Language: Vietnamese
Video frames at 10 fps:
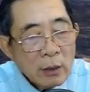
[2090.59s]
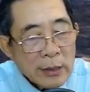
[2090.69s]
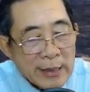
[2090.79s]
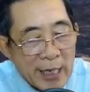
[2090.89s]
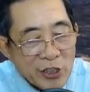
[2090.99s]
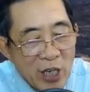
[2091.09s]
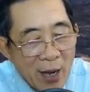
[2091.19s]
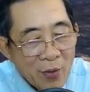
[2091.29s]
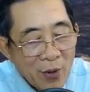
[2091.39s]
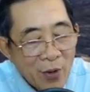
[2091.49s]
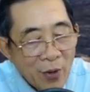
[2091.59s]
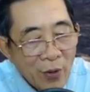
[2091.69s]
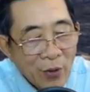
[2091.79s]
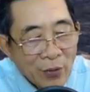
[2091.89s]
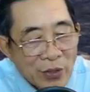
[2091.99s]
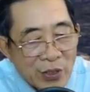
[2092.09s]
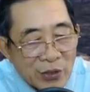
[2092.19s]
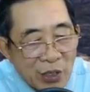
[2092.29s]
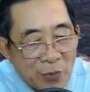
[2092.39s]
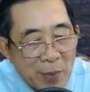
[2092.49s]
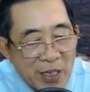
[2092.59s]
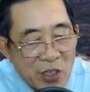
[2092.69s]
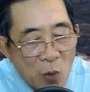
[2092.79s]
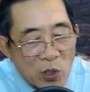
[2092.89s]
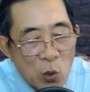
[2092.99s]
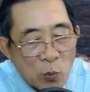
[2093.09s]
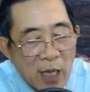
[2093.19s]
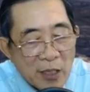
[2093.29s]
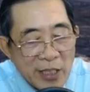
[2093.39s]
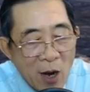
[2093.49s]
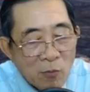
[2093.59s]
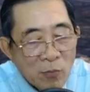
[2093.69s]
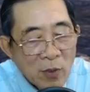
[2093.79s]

Vậy sao? Dương Tử My có một chút thất vọng.